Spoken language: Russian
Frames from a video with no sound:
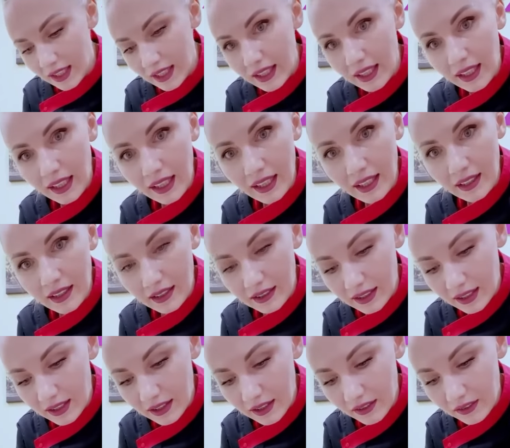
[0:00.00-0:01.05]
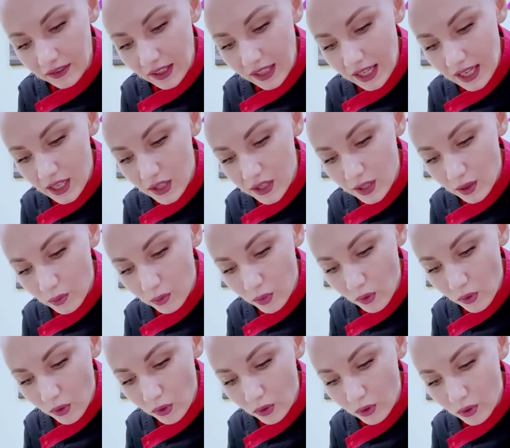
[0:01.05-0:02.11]
и накрываете
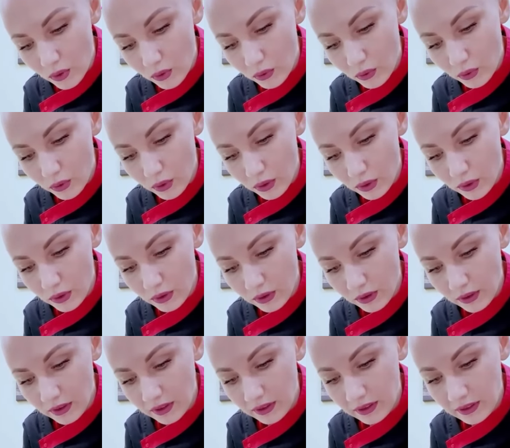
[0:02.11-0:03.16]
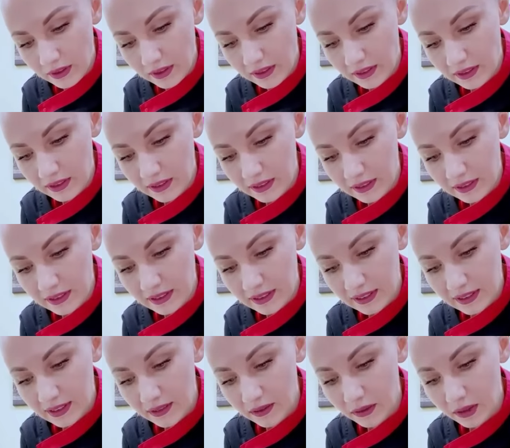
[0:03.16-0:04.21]
по кругу
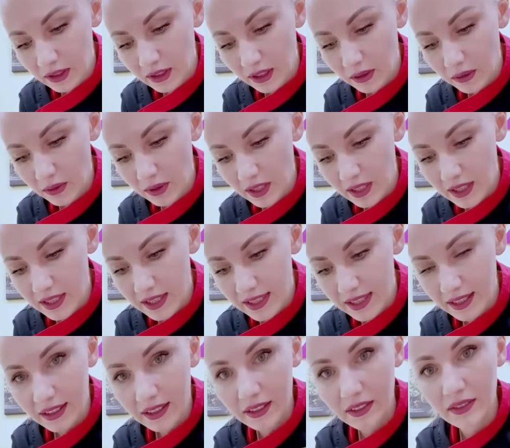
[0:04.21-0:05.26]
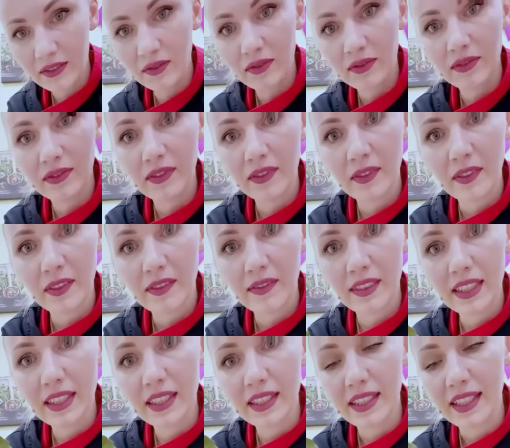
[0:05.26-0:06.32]
вот такой листик.
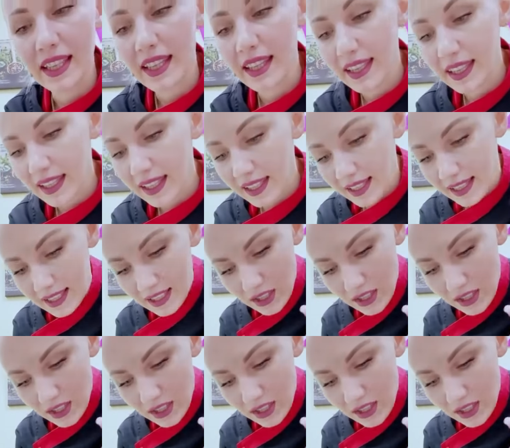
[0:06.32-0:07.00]
Видите? Для